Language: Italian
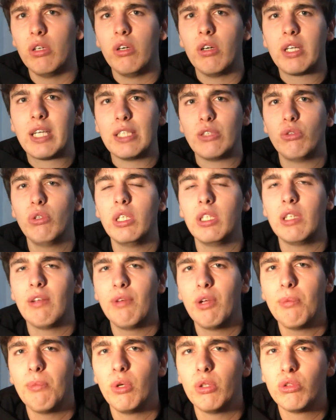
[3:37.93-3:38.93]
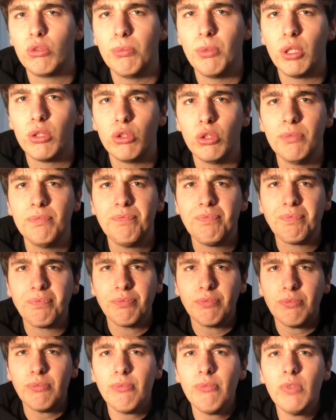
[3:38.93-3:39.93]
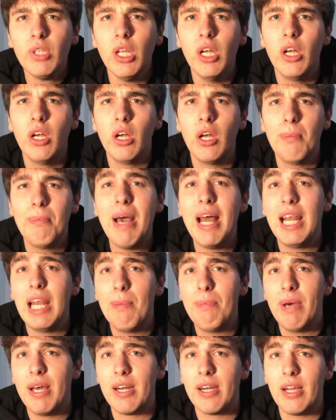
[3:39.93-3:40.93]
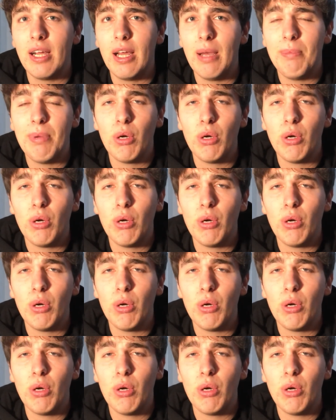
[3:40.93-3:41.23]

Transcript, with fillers: occasioni davvero molto molto eh, belle per,